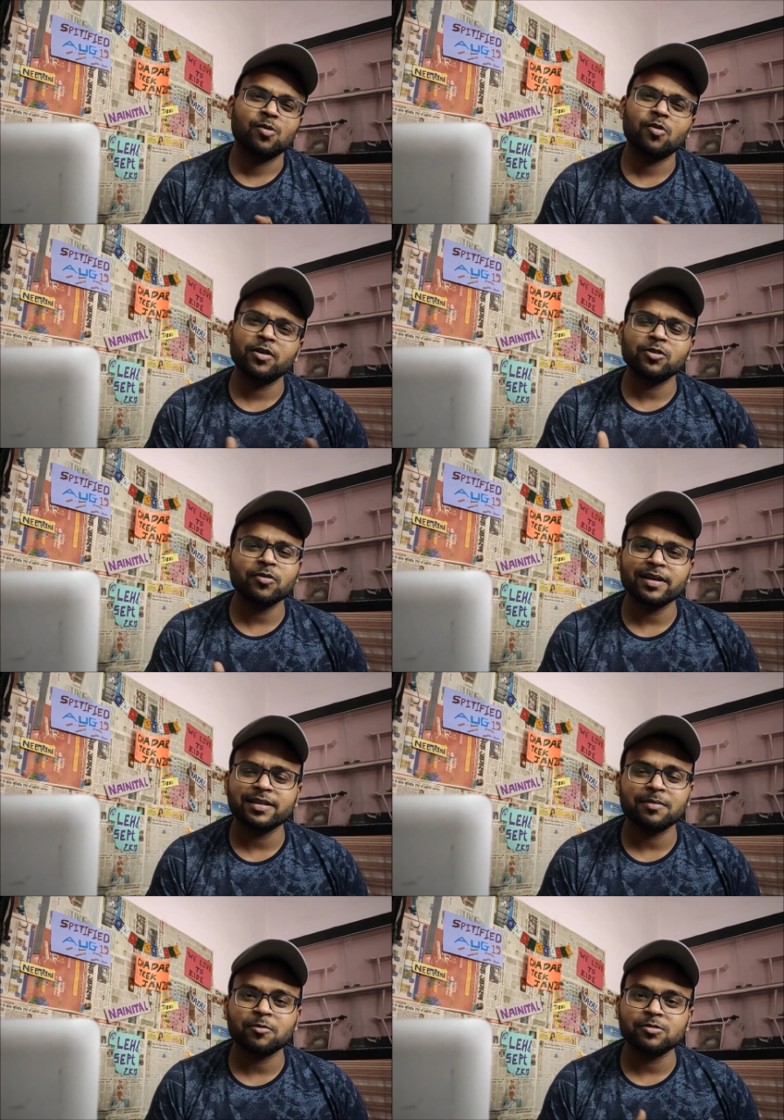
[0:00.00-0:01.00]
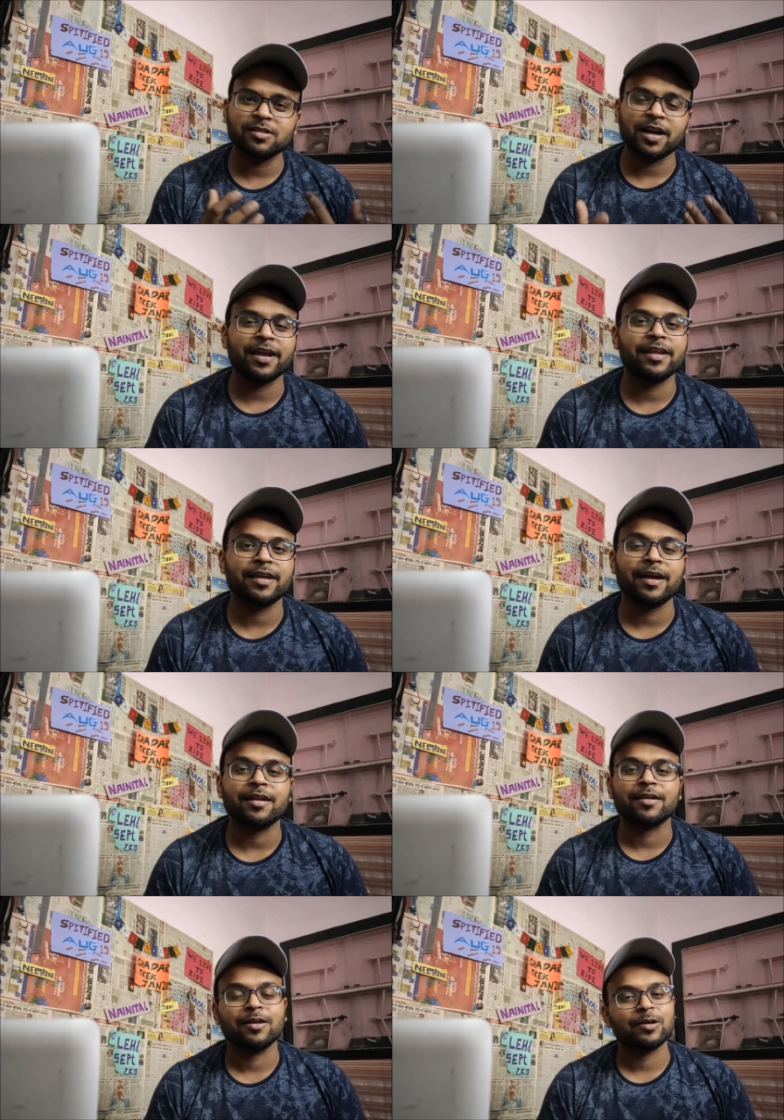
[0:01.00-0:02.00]
कोविड तो वैसे अब कुछ रहा ही नहीं है
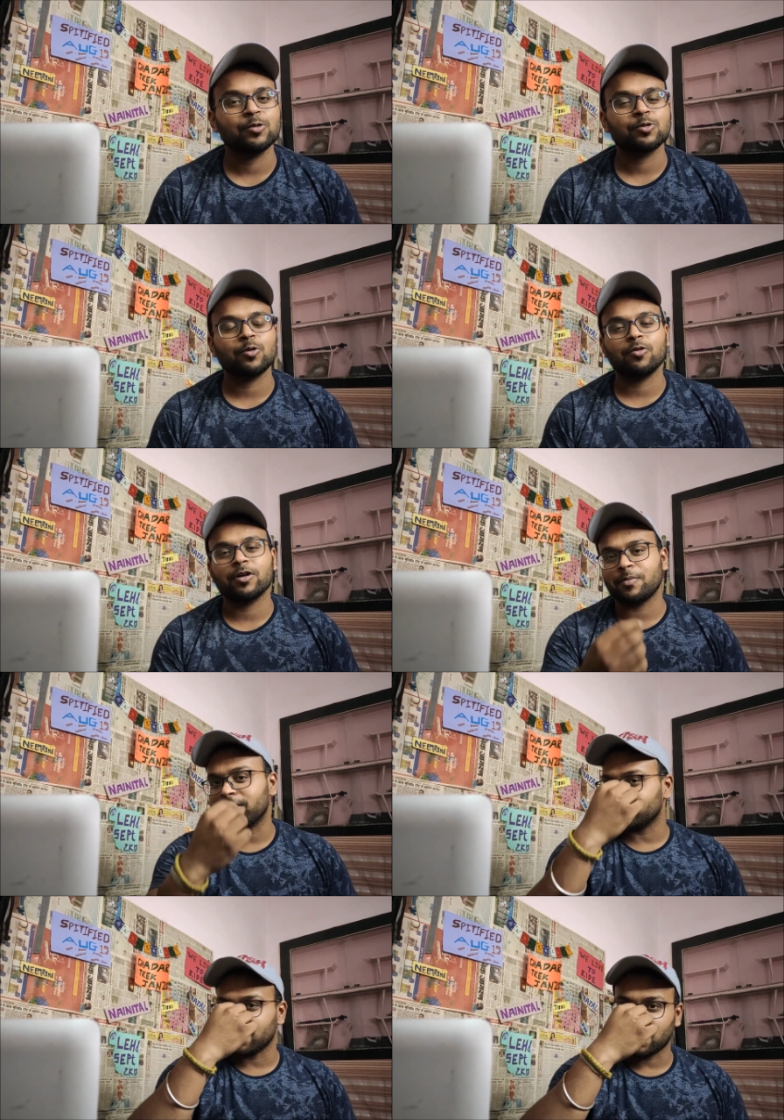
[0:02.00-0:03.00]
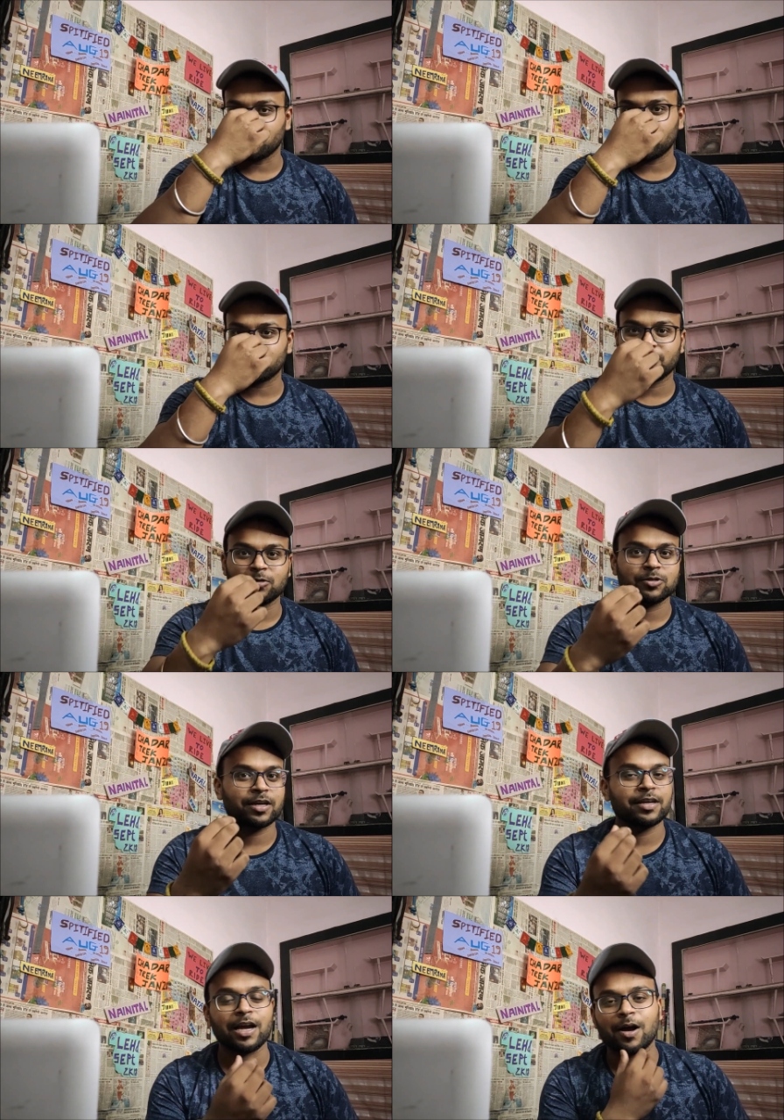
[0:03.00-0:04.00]
यार कुछ लोगों के मास्क यहाँ पे होते हैं कुछ के
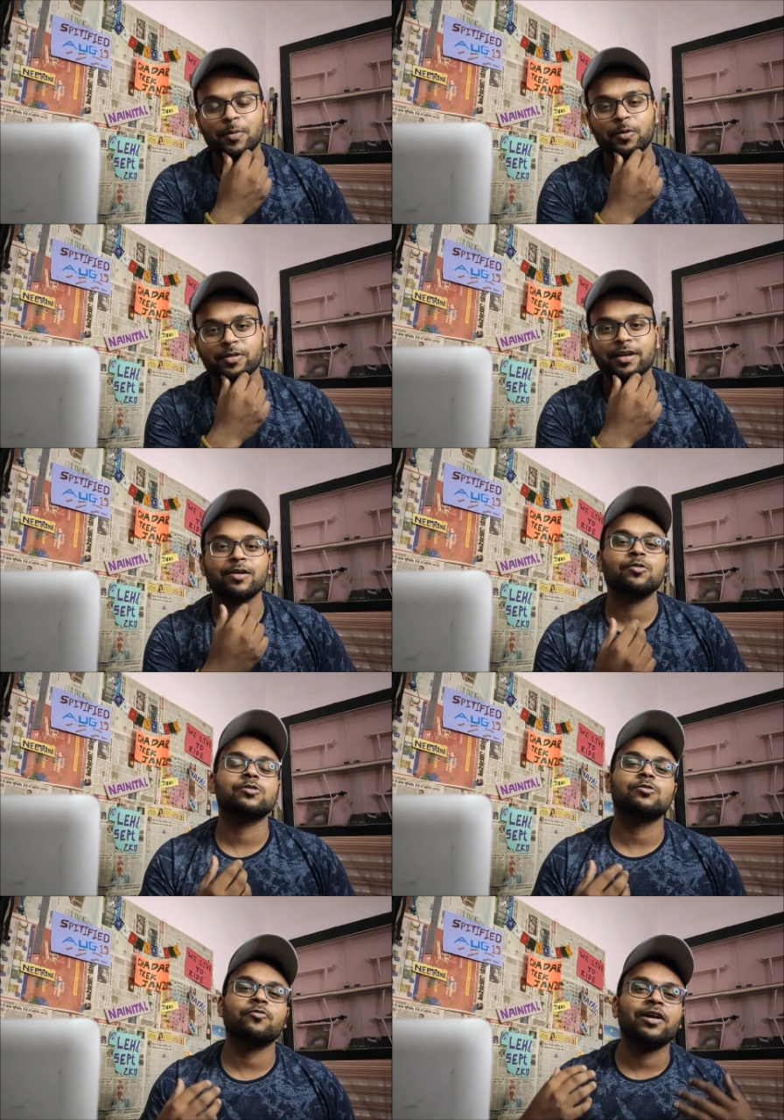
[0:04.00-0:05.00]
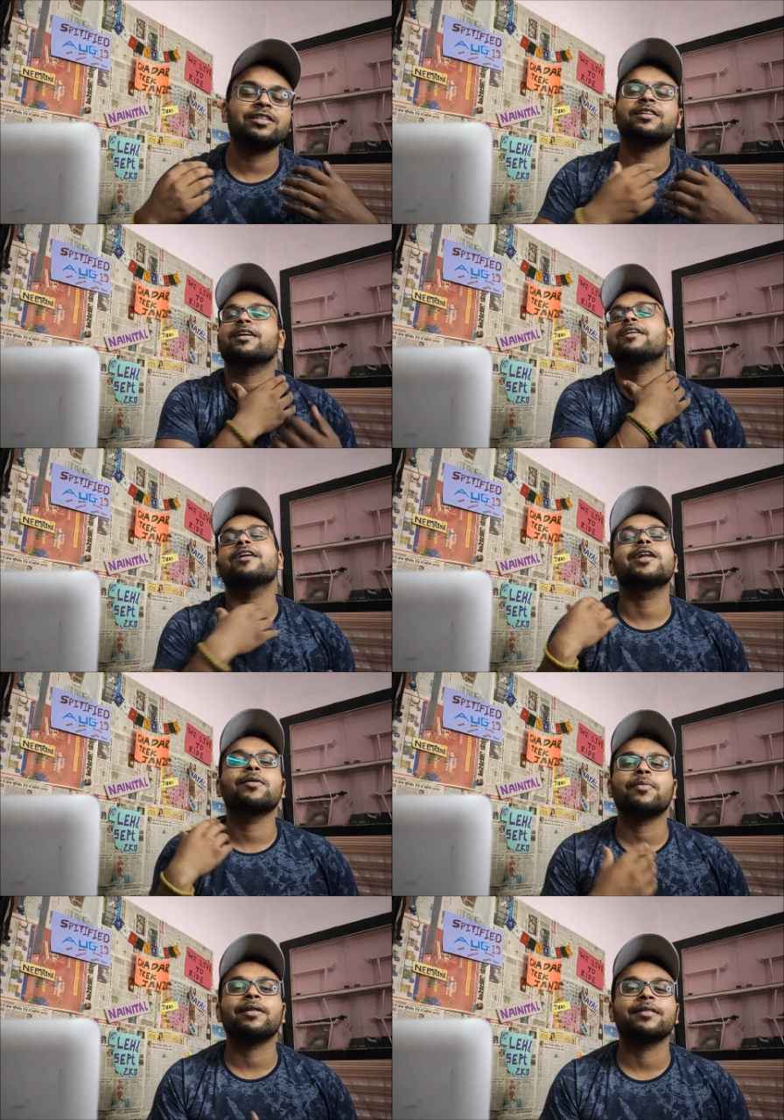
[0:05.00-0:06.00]
यहाँ पे होते हैं कुछ तो फैशन के लिए गले
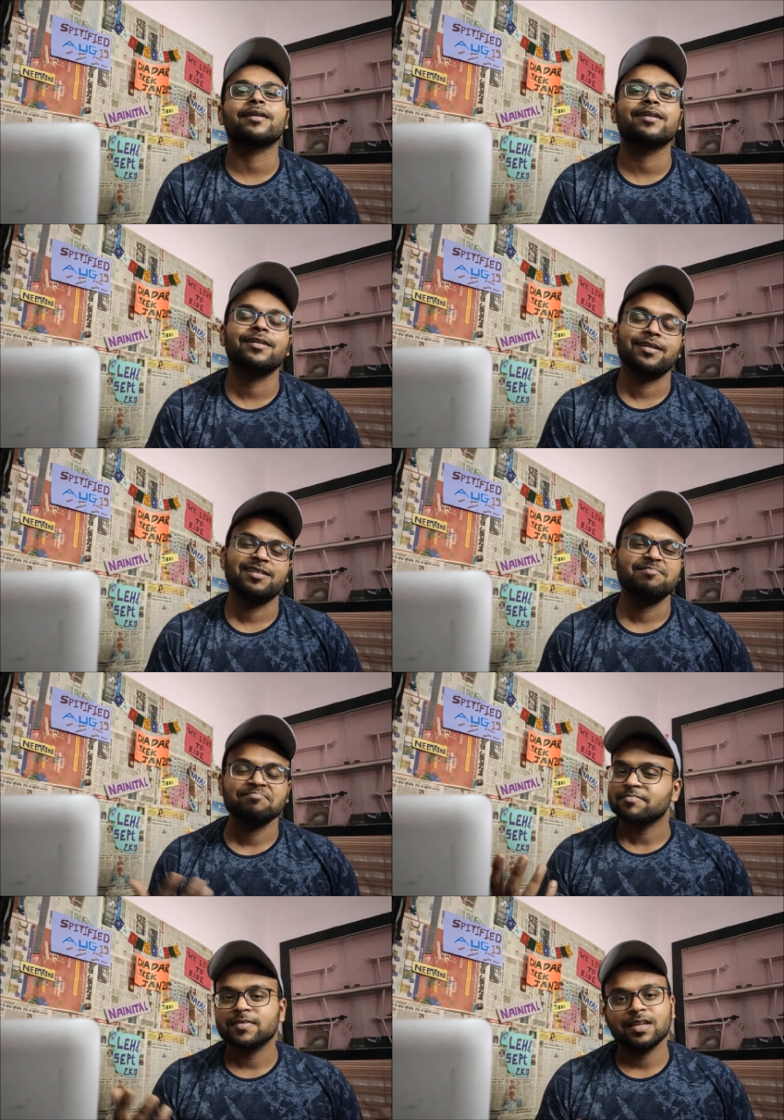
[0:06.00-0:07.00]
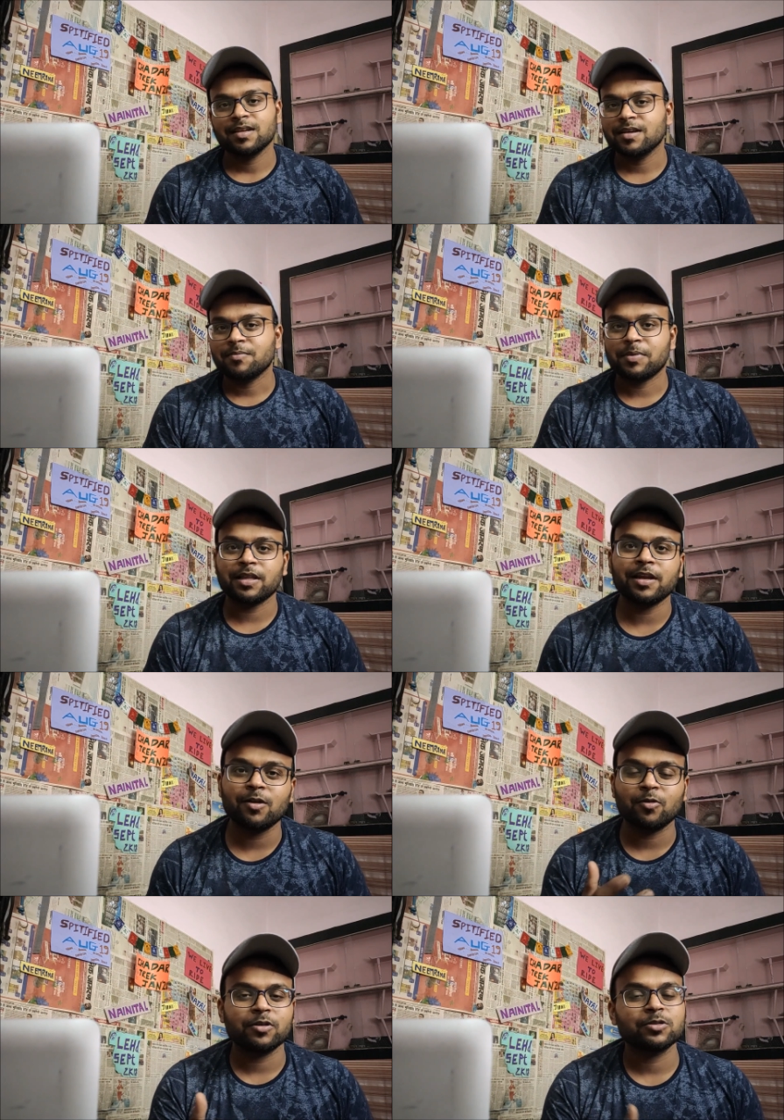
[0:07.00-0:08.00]
में पहनते हैं पता नहीं
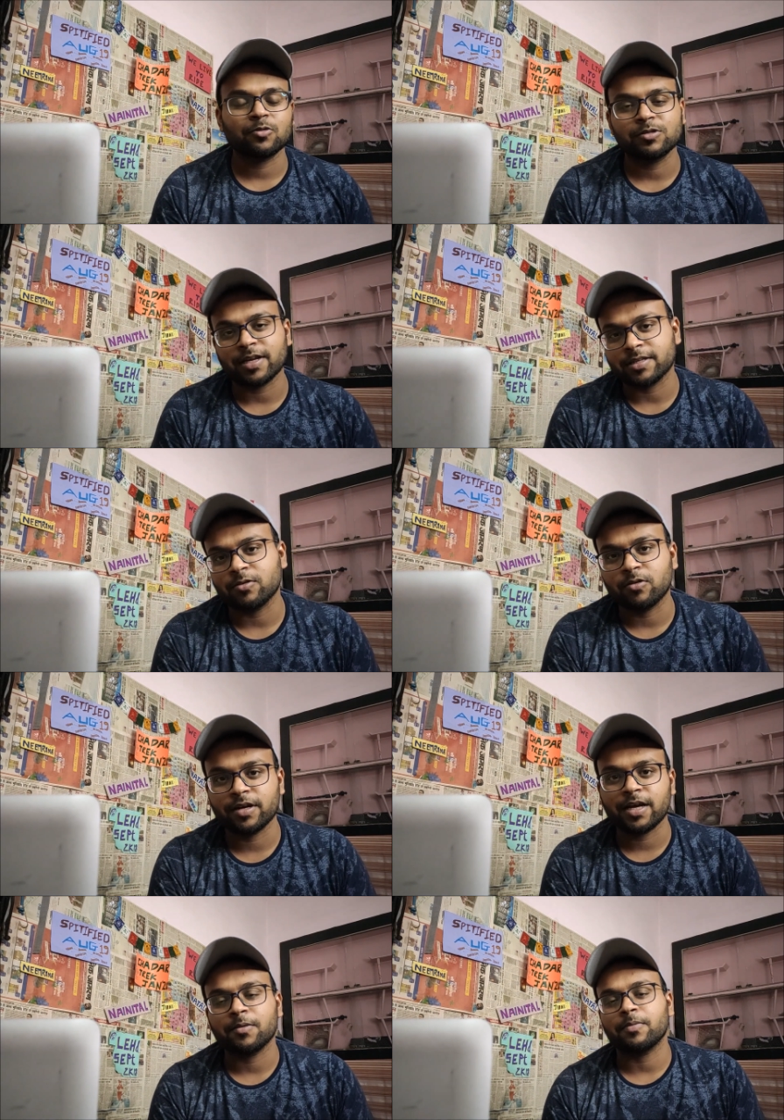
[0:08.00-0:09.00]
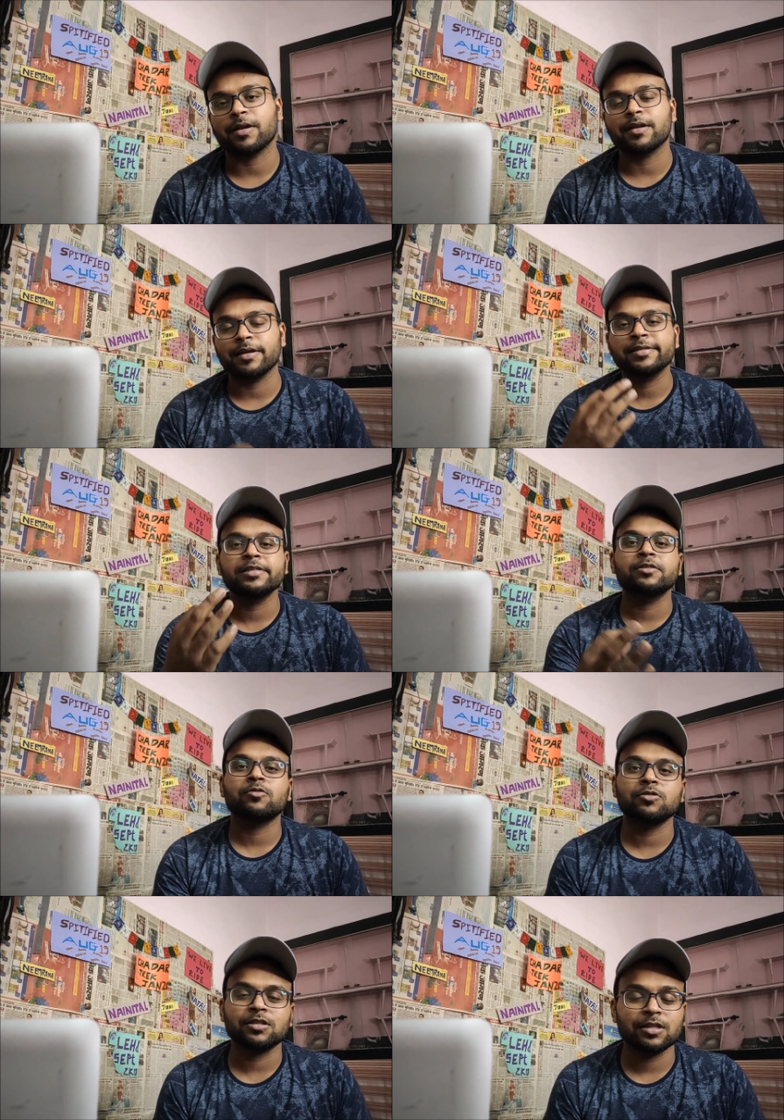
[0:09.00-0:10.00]
लोगों की सोच कैसी हो गई यार पर इस चीज़
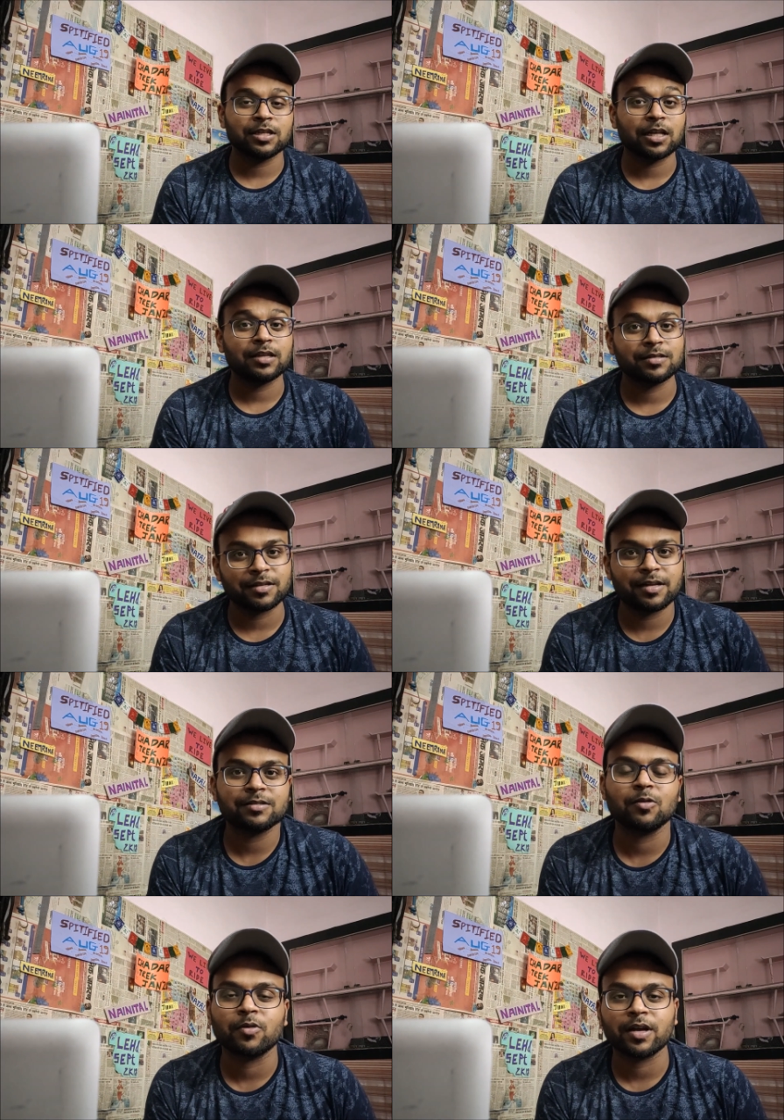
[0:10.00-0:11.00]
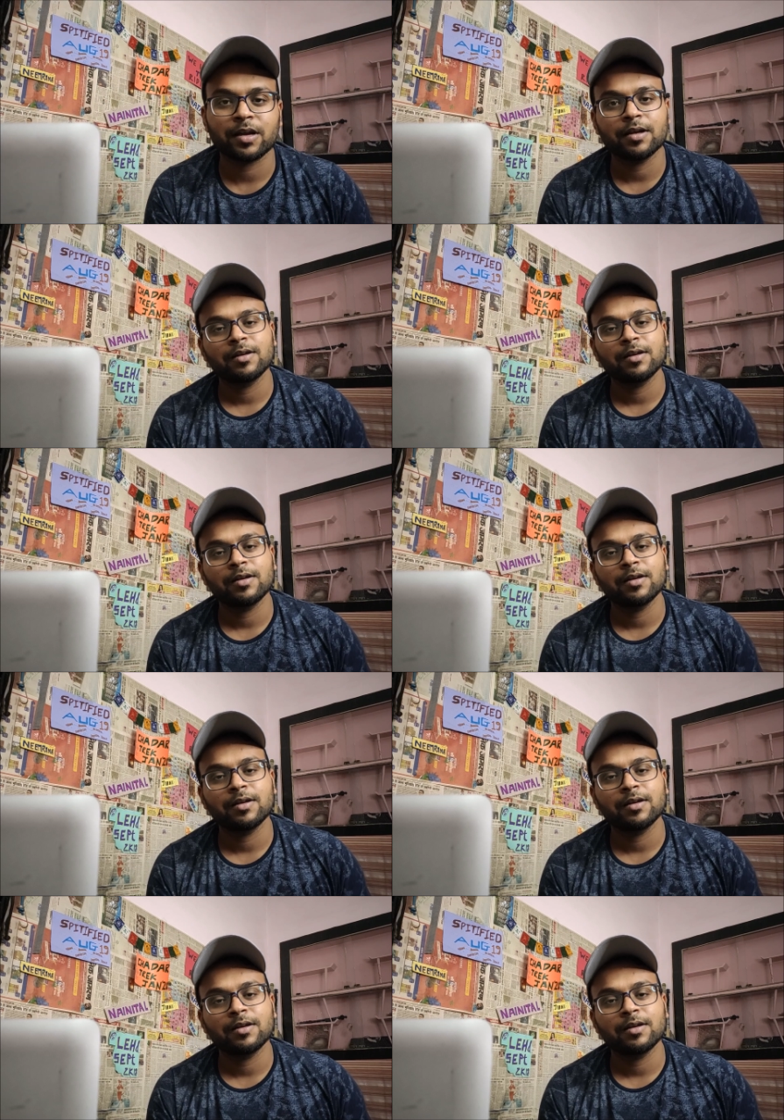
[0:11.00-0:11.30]
को जितना ज़्यादा सीरियस लोग है